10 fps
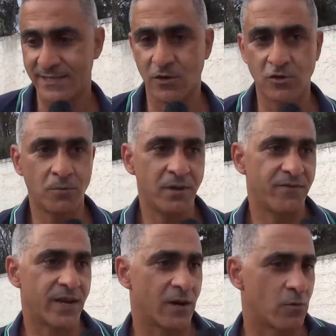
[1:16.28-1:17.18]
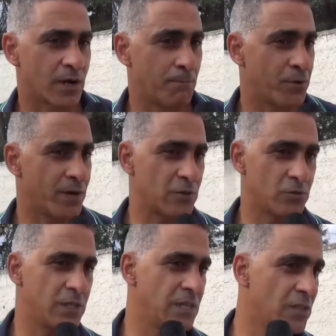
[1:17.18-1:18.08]
secondo me farà un
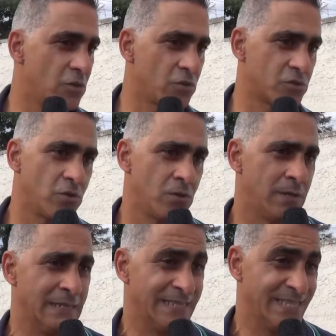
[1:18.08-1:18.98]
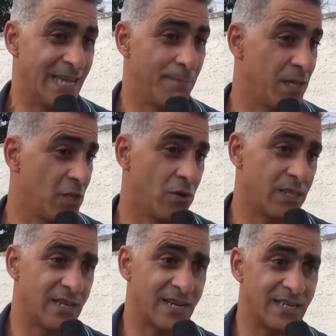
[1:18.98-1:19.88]
campionato dignitoso da medio
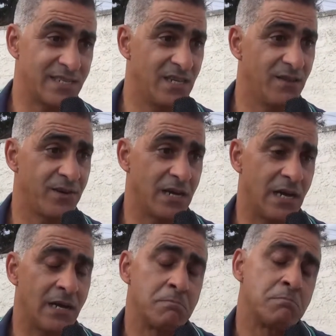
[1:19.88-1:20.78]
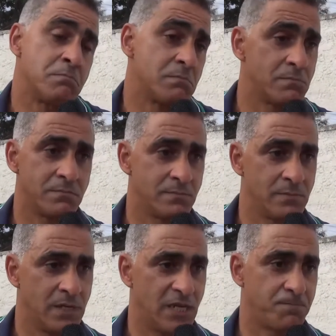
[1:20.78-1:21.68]
alta classifica
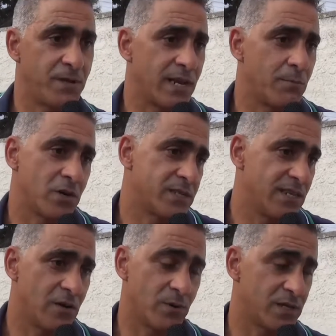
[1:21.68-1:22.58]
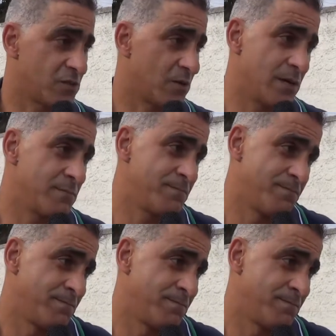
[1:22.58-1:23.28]
e speriamo che sia questo. Eh.